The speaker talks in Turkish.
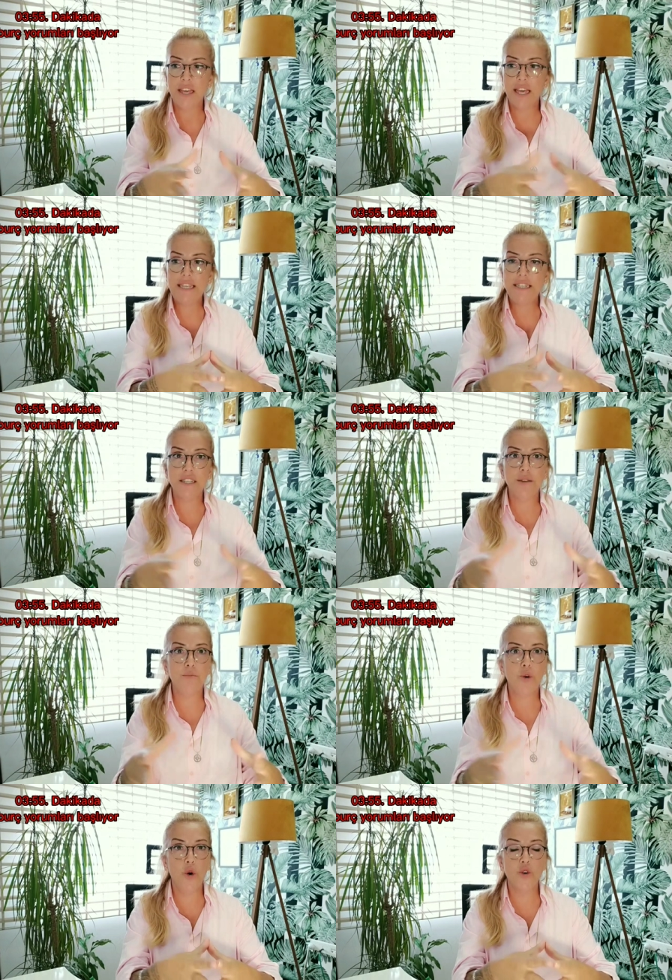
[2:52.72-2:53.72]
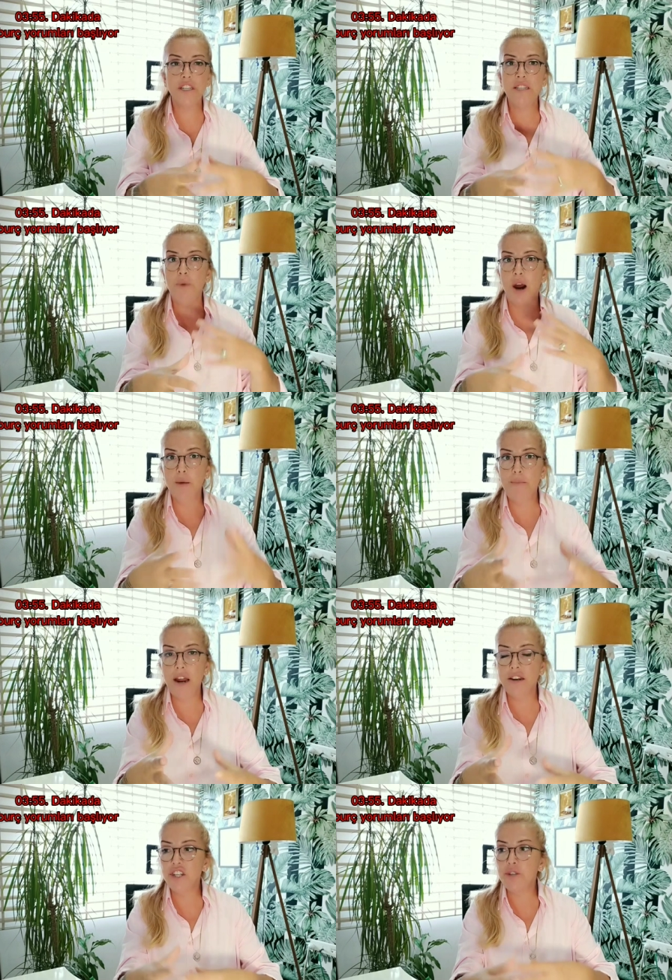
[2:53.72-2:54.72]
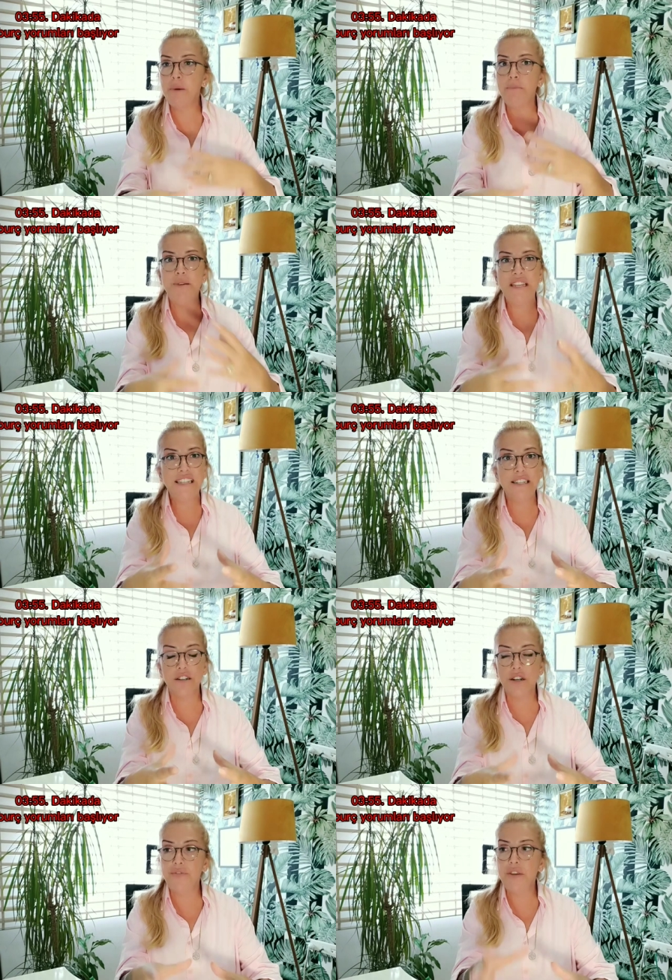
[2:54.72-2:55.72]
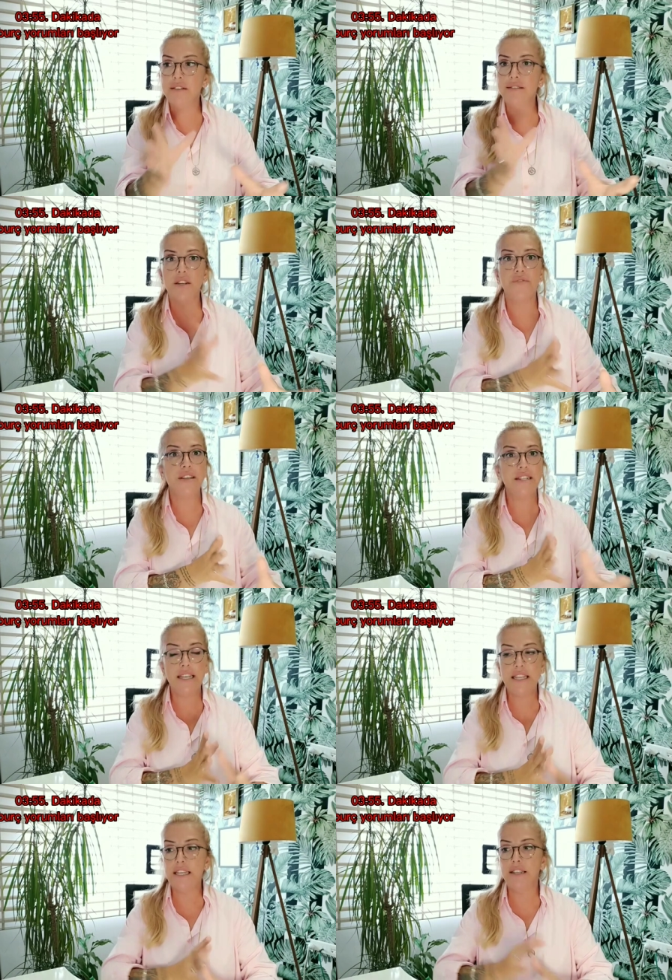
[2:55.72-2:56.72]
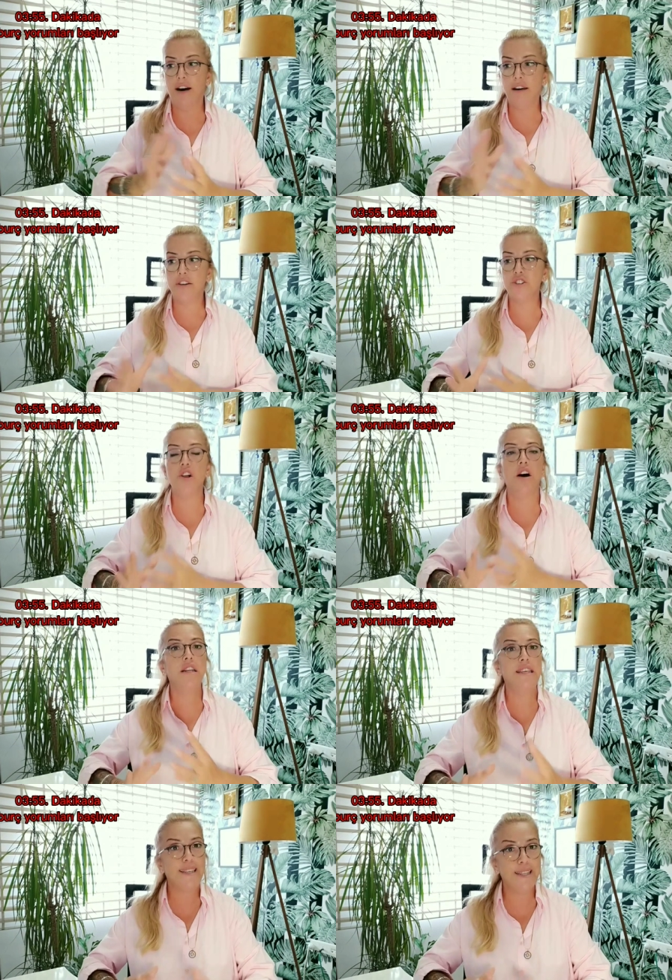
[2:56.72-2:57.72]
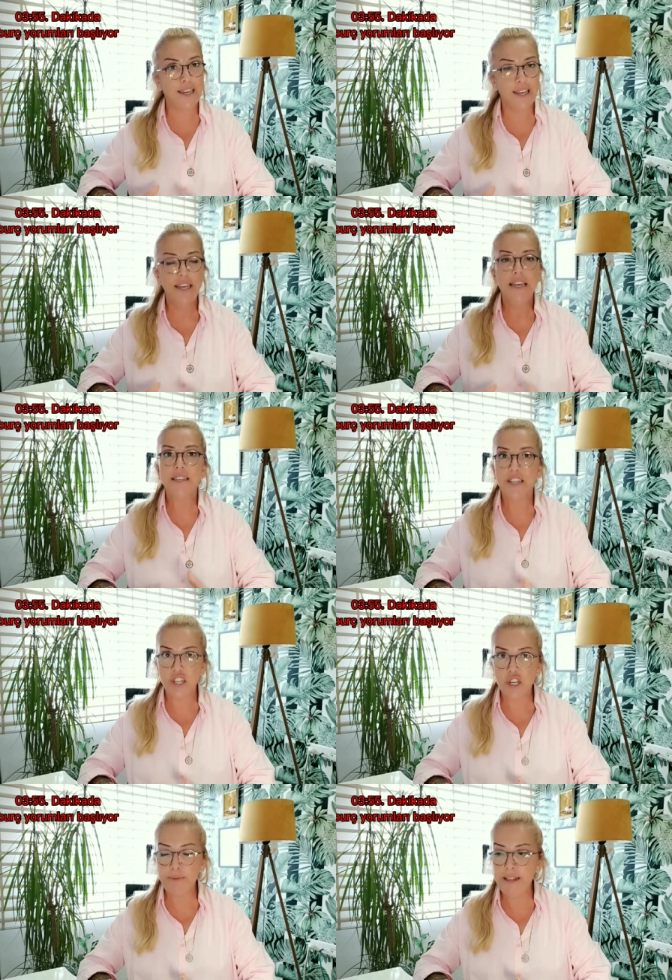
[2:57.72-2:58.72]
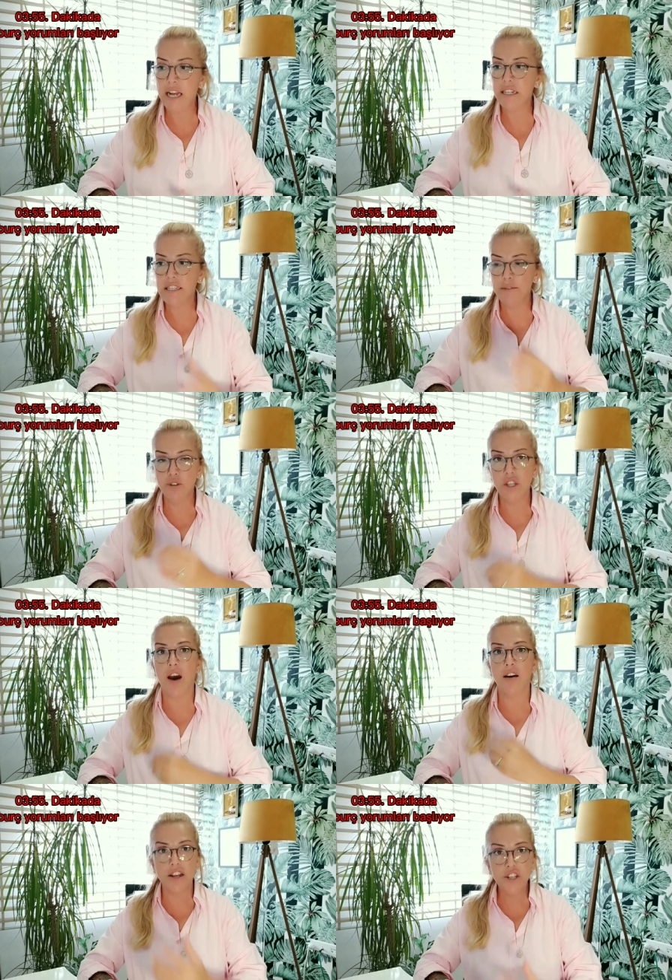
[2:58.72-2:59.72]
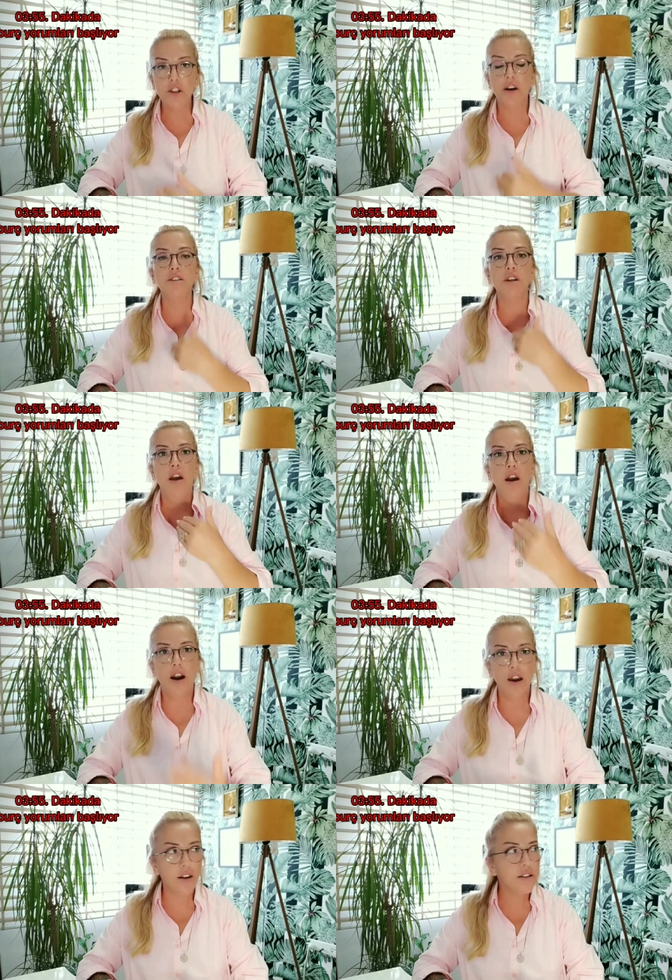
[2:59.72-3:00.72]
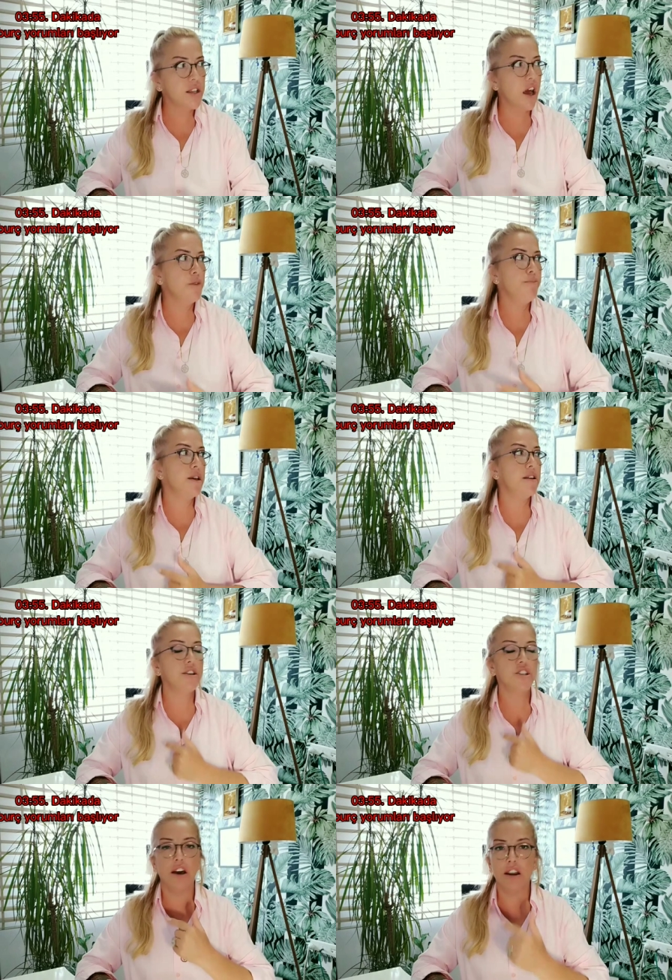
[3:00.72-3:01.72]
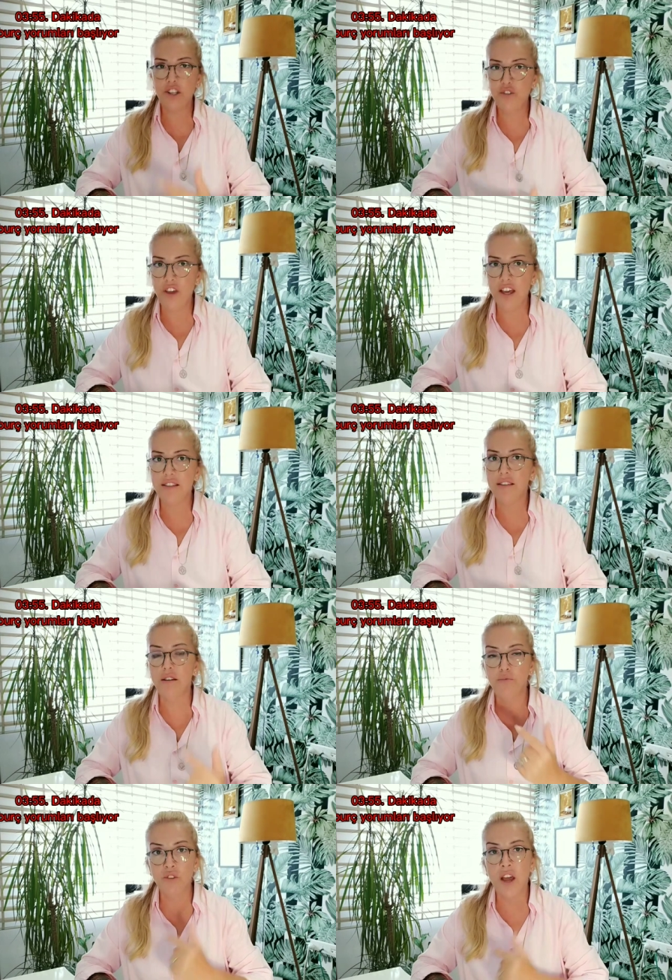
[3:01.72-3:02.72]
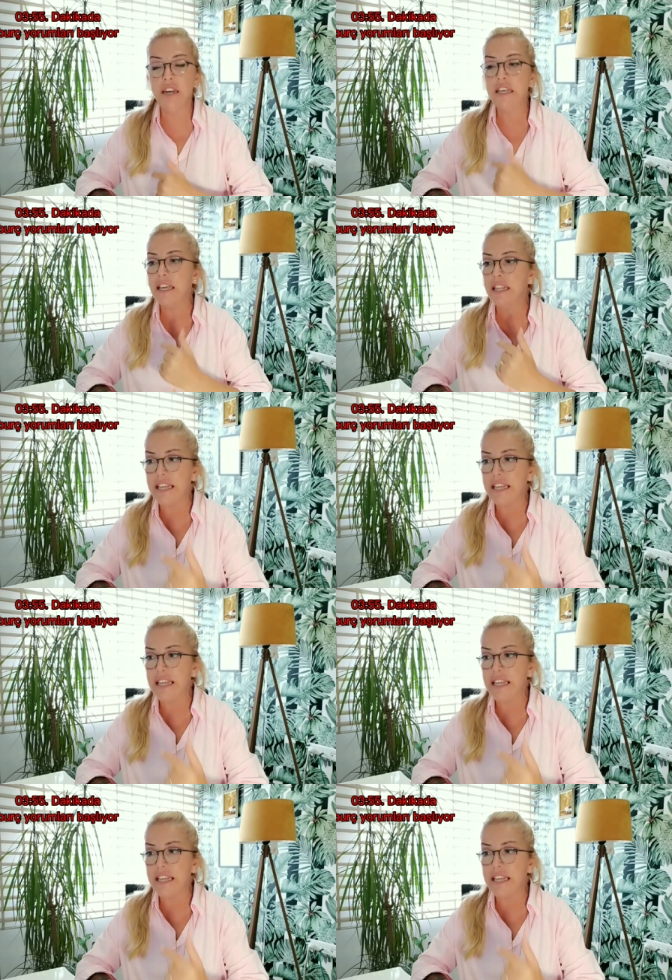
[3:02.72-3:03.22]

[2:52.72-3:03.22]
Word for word: eğitim, öğrenim, haberleşme, bilgi trafiği, trafikle ilgili, araçlarla ilgili gelişmeler. Yine burada araçlar, araç sahipleri, işte araç fiyatları bunlarla ilgili